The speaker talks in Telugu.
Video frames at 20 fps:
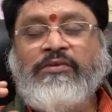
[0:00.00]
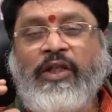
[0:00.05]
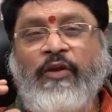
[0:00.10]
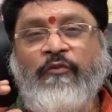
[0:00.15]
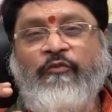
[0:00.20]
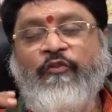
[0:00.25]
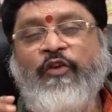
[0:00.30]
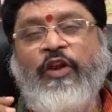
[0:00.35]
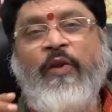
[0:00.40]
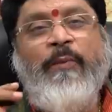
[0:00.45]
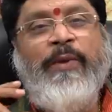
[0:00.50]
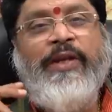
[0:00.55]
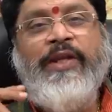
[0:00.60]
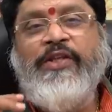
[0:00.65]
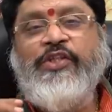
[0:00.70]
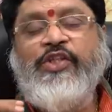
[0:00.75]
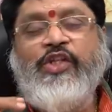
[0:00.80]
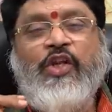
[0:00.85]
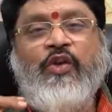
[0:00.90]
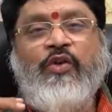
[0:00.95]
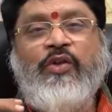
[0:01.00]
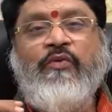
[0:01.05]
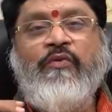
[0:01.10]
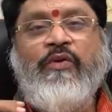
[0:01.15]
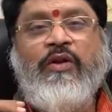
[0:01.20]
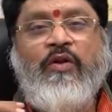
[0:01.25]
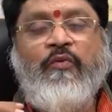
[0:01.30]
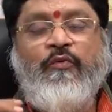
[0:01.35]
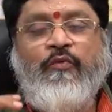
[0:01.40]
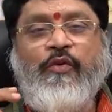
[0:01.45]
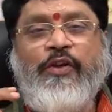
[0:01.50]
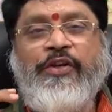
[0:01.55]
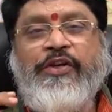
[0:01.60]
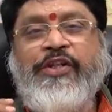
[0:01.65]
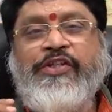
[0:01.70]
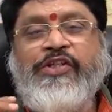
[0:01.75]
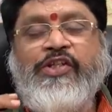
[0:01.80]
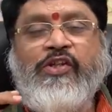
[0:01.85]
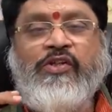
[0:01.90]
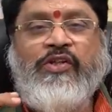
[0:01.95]
ఈ ఫిల్మ్ ఇండస్ట్రీలో ఉన్న వాళ్ళు ఫుడ్
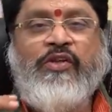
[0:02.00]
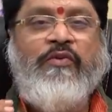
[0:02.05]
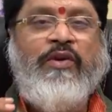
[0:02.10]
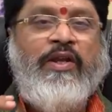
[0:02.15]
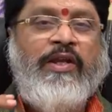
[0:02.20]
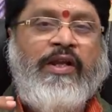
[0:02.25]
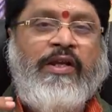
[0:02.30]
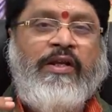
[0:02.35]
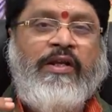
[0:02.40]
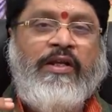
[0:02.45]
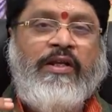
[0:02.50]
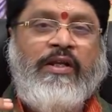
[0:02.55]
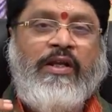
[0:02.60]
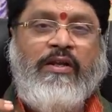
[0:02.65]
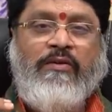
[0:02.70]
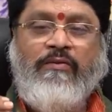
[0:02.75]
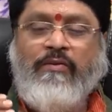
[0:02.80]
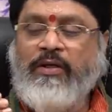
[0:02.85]
ఇండస్ట్రీ ఉన్న వాళ్ళకి ఏంటంటే